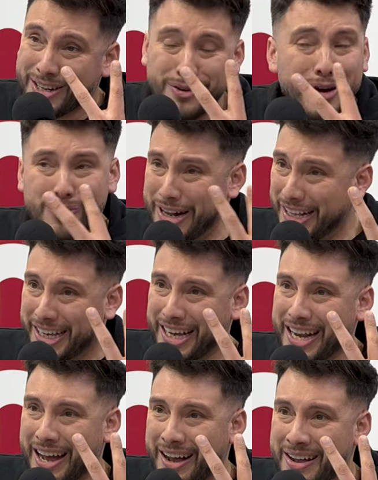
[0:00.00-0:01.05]
No es
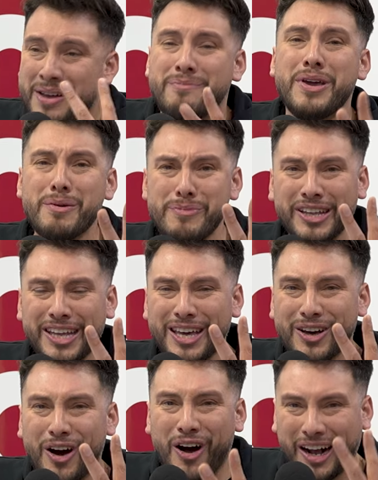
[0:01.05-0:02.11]
cualquiera.
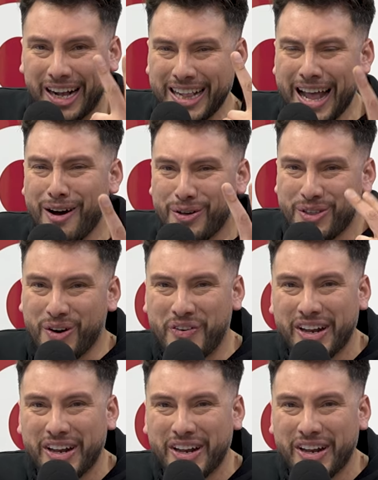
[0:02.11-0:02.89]
Bienvenido, Claudio